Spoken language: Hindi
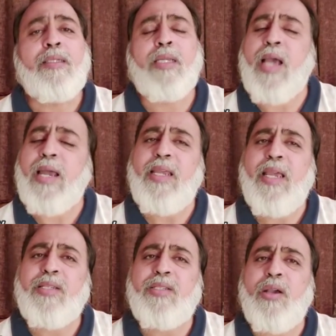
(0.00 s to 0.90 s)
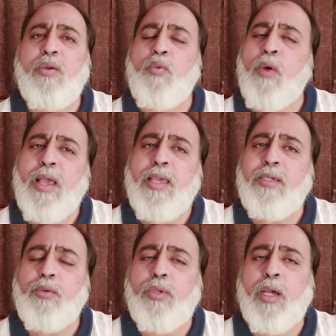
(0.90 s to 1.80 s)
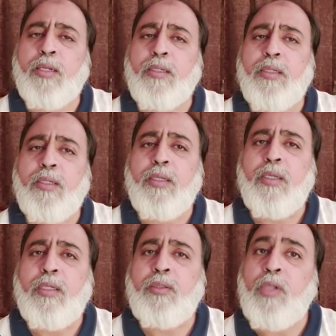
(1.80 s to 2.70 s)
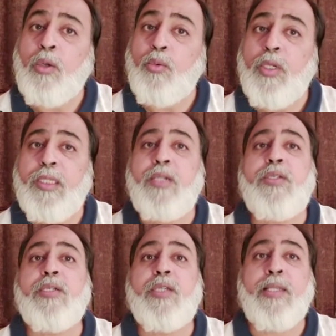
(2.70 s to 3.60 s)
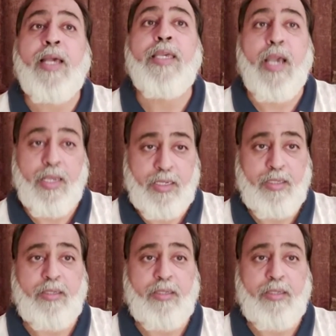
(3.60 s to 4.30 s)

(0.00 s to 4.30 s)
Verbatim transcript: न जाने ऐसा हुआ है क्यों कर दरून दिल से सदा ही आई